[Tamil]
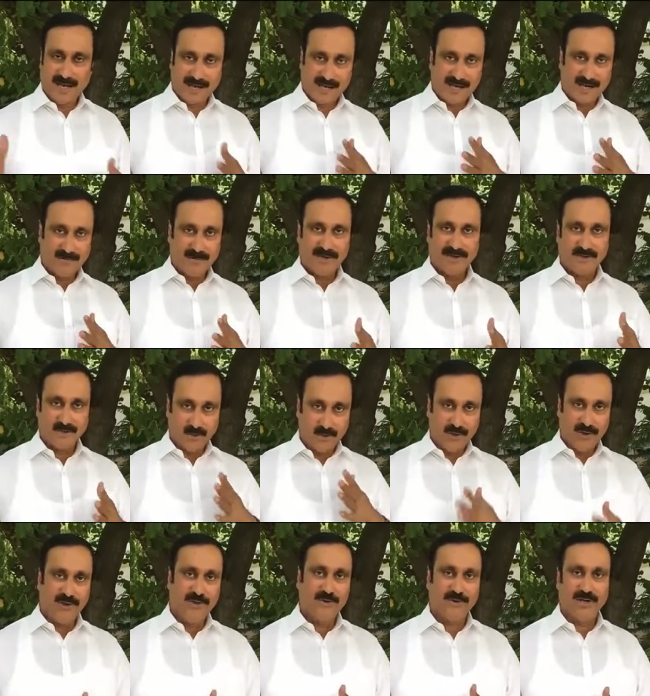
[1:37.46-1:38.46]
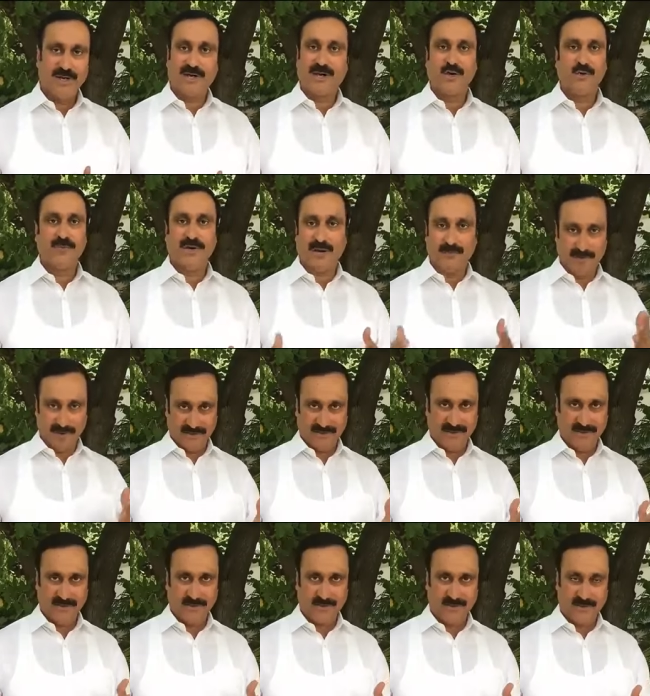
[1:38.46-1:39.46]
நாடாளுமன்றத்துக்கு உள்ளேயும் நான் கடுமையாக
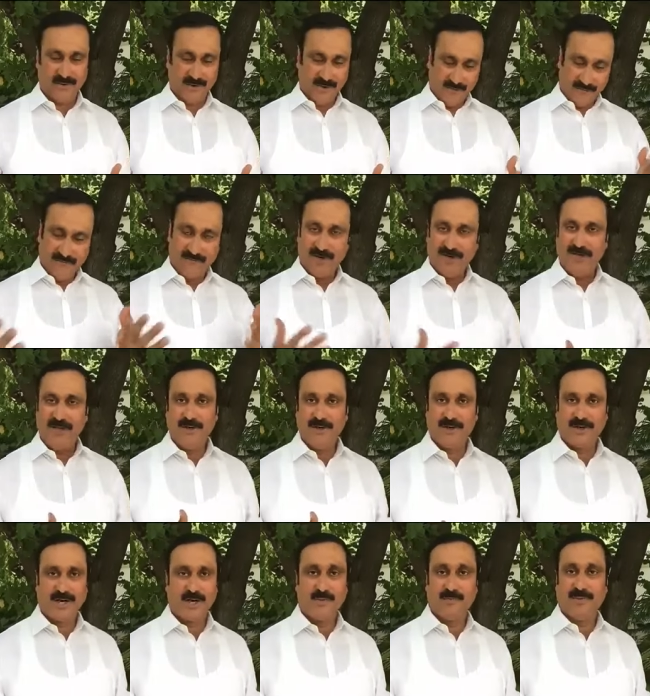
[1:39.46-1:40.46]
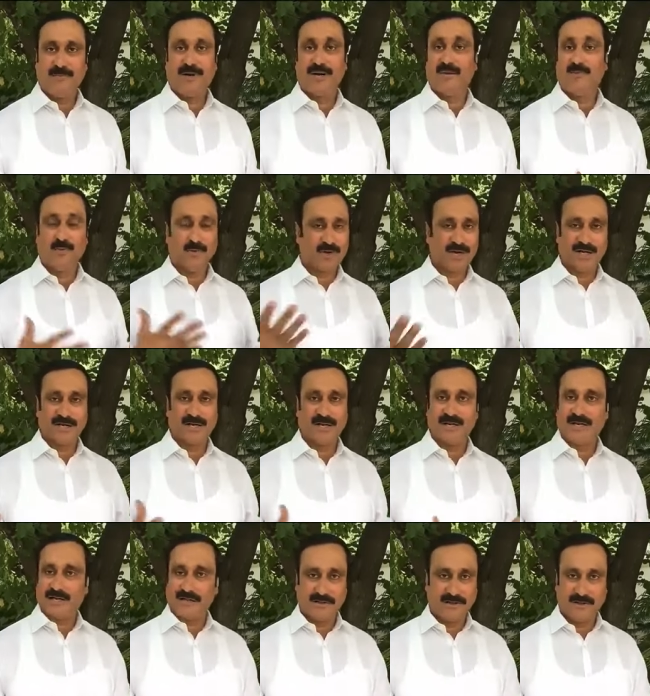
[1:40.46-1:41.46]
பேசியிருக்கிறோம் வெளியிலையும் கடுமை பல
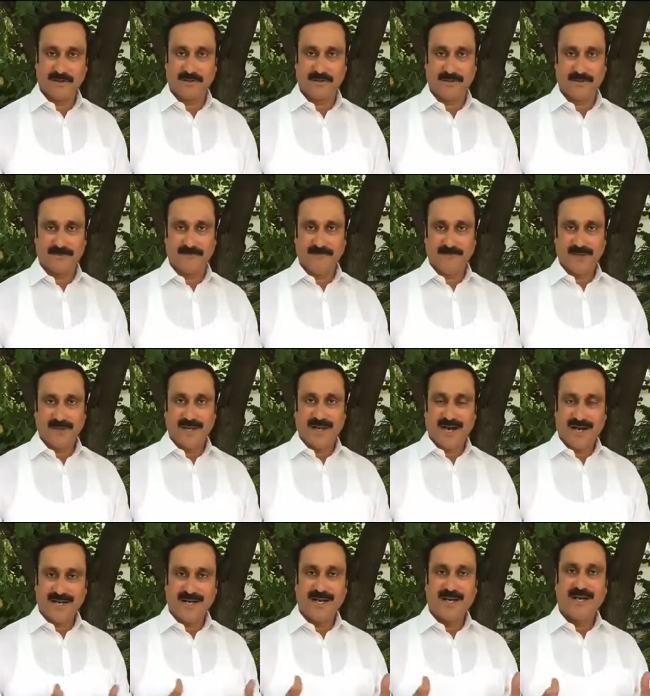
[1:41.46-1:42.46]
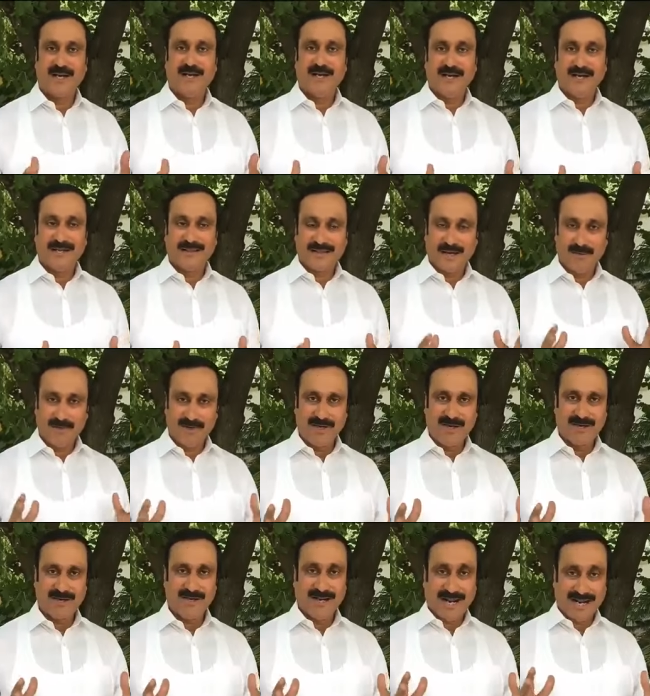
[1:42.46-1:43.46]
போராட்டங்கள் நடத்தியிருக்கிறோம் ஆனால்
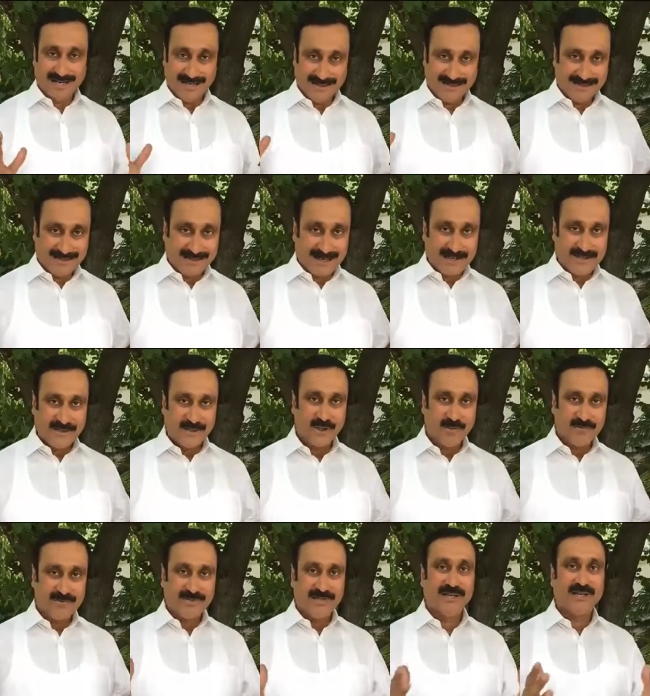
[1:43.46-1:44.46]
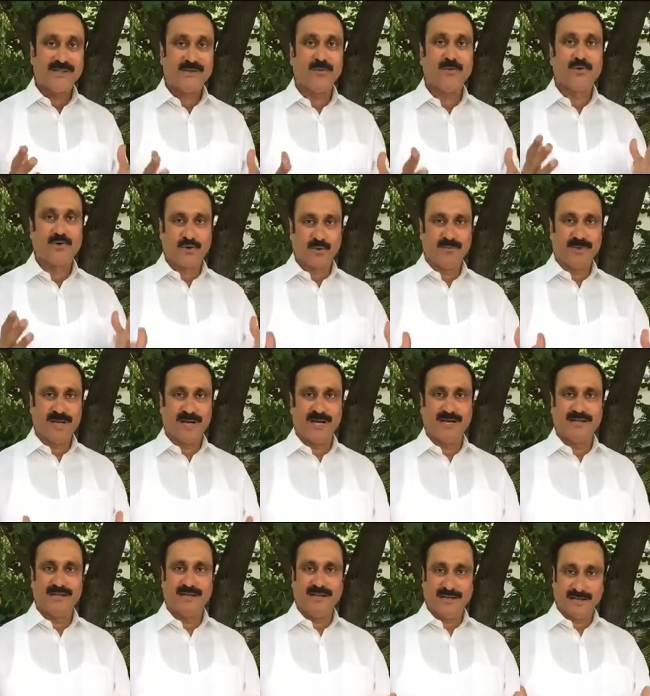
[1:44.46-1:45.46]
தமிழ்நாட்டில் அனைத்து கட்சிகளும் சேர்ந்து ஒற்றுமையாக
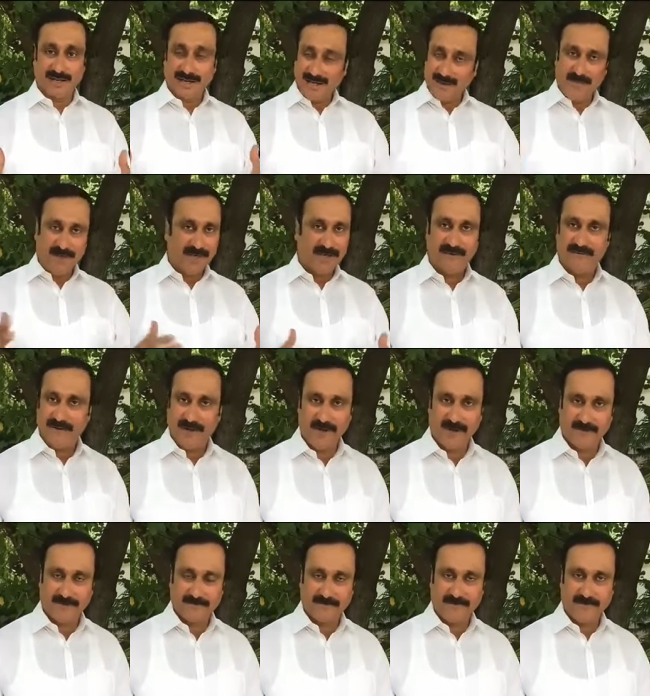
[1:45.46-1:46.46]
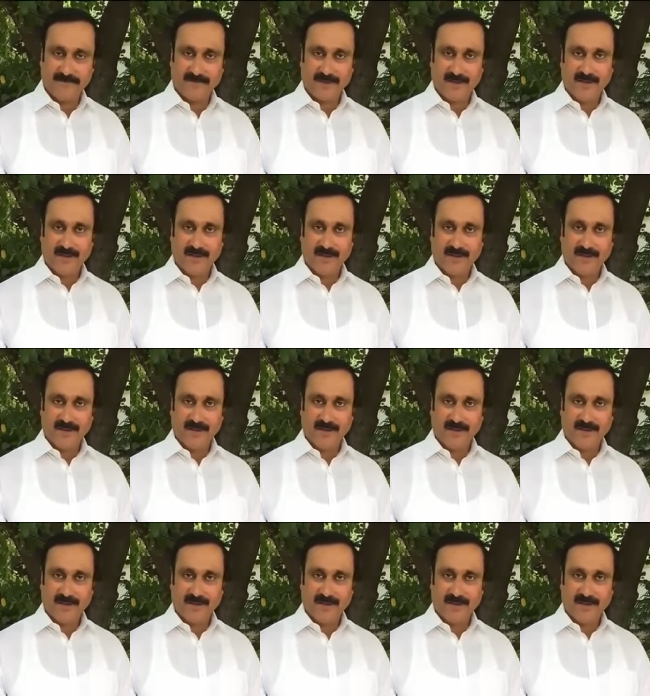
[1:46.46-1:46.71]
இதை கடைபிடிக்க வேண்டும்